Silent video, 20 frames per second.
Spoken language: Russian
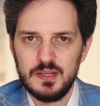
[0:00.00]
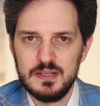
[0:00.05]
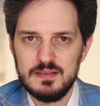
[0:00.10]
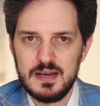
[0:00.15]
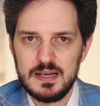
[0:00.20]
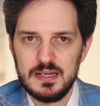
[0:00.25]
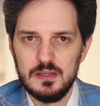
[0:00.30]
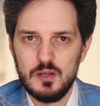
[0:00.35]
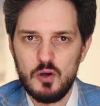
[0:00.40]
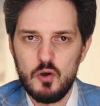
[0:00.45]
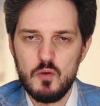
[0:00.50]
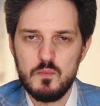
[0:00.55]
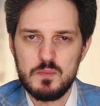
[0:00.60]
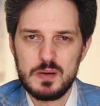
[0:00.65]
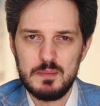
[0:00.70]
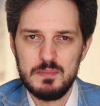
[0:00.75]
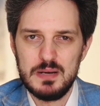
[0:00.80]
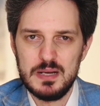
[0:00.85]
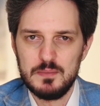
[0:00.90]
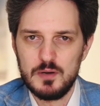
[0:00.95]
заговорило о
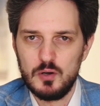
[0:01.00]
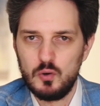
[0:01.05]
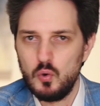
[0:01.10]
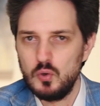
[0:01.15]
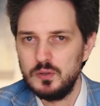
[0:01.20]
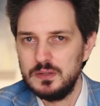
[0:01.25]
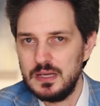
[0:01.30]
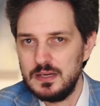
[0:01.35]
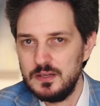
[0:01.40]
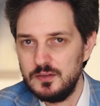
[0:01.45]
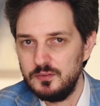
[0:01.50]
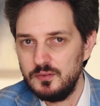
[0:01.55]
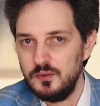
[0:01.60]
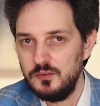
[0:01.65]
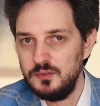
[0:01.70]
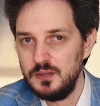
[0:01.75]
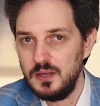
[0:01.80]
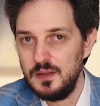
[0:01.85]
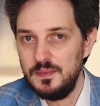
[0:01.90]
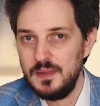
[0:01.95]
проблемах культа
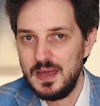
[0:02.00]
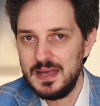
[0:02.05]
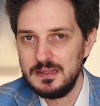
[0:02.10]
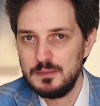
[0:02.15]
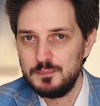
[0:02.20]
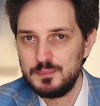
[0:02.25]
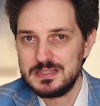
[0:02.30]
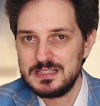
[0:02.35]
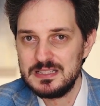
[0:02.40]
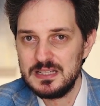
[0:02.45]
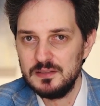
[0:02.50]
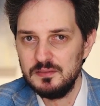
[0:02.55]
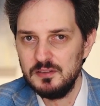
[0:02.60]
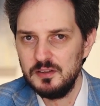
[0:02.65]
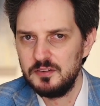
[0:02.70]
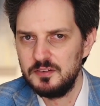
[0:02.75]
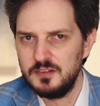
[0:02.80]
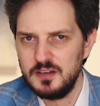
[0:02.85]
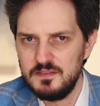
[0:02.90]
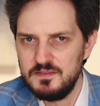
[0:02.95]
личности, на это
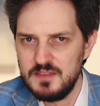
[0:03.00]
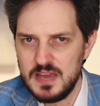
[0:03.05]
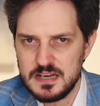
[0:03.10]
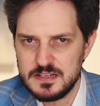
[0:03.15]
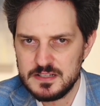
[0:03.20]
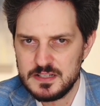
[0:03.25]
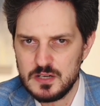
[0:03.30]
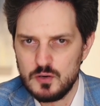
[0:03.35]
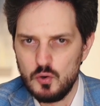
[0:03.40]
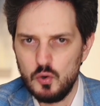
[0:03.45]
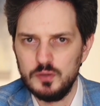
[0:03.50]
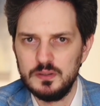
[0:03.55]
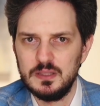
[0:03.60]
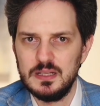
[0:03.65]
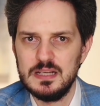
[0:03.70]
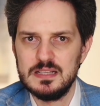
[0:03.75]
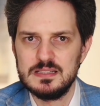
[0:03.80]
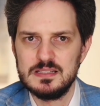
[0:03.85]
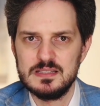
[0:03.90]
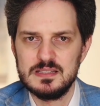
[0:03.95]
последовал живейший
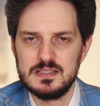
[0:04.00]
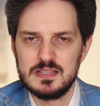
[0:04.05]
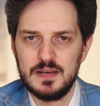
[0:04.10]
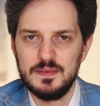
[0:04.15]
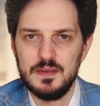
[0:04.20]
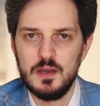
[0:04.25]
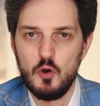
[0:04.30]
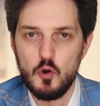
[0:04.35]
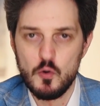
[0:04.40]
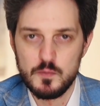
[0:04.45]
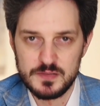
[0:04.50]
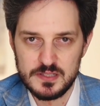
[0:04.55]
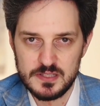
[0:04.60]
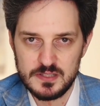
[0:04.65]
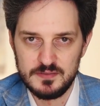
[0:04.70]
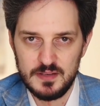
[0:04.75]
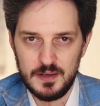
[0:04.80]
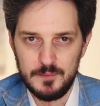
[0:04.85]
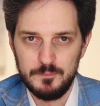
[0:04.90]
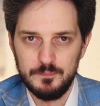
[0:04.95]
отклик со стороны
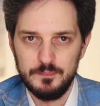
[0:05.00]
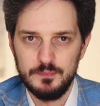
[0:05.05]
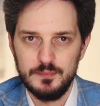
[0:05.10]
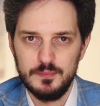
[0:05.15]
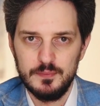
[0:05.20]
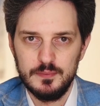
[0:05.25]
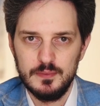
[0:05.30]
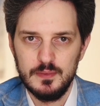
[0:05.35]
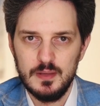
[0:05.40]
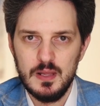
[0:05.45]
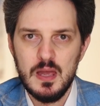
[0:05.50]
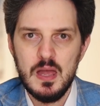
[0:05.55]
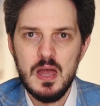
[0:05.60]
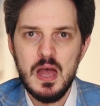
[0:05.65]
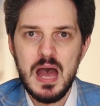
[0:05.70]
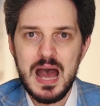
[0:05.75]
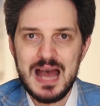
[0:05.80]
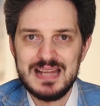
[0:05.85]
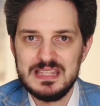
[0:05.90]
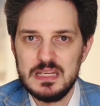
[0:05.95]
общества.
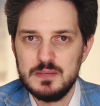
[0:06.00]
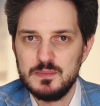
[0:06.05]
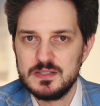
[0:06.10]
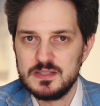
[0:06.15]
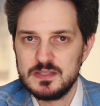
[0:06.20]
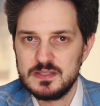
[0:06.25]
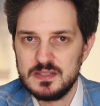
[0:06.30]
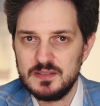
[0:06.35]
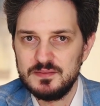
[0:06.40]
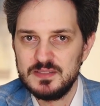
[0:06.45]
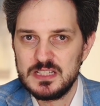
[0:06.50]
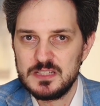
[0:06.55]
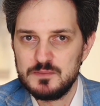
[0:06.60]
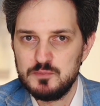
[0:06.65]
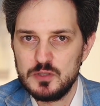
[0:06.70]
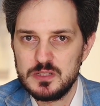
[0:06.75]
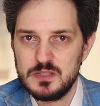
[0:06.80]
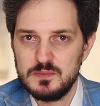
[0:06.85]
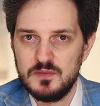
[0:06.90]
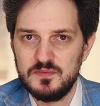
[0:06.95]
Одним из основных
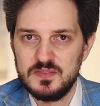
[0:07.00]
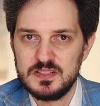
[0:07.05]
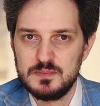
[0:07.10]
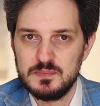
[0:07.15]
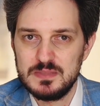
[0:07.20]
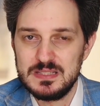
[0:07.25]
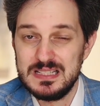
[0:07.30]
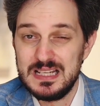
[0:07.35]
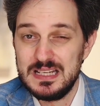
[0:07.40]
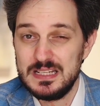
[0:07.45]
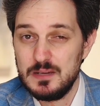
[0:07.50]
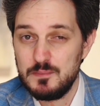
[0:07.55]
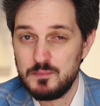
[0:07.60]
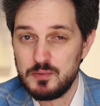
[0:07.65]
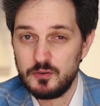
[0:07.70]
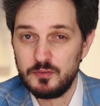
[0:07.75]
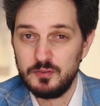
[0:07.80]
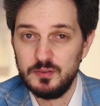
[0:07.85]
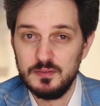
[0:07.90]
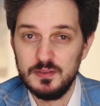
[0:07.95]
способов осмысления
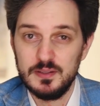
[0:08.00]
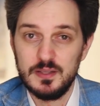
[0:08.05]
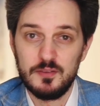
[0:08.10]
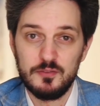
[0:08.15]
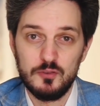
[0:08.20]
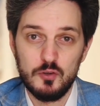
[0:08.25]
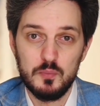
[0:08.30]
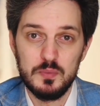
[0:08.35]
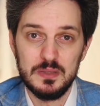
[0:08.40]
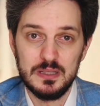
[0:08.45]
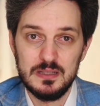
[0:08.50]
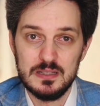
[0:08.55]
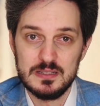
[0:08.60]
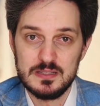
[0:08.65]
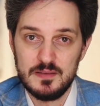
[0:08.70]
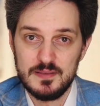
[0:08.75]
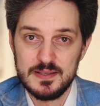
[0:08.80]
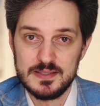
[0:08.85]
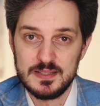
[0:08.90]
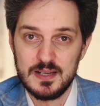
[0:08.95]
прошлого доступных для
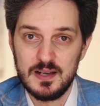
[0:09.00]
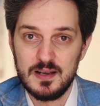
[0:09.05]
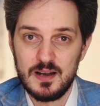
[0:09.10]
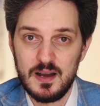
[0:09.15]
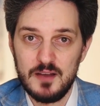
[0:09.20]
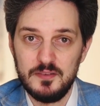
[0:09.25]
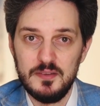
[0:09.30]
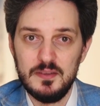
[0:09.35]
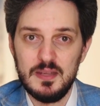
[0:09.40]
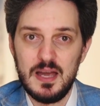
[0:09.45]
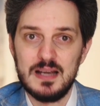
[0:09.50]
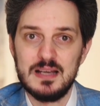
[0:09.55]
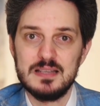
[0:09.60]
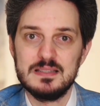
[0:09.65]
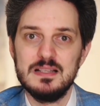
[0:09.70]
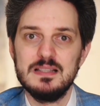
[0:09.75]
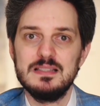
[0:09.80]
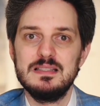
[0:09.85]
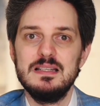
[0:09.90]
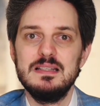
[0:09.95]
советских граждан
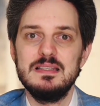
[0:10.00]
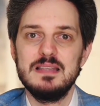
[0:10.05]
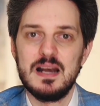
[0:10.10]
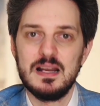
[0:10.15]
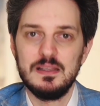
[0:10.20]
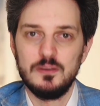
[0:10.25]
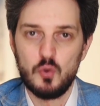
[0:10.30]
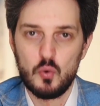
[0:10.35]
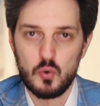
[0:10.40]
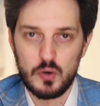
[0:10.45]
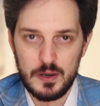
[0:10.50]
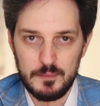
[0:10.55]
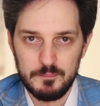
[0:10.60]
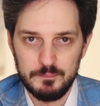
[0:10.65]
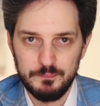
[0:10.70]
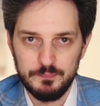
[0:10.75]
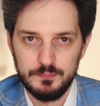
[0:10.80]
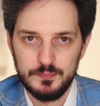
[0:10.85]
оказалась литература.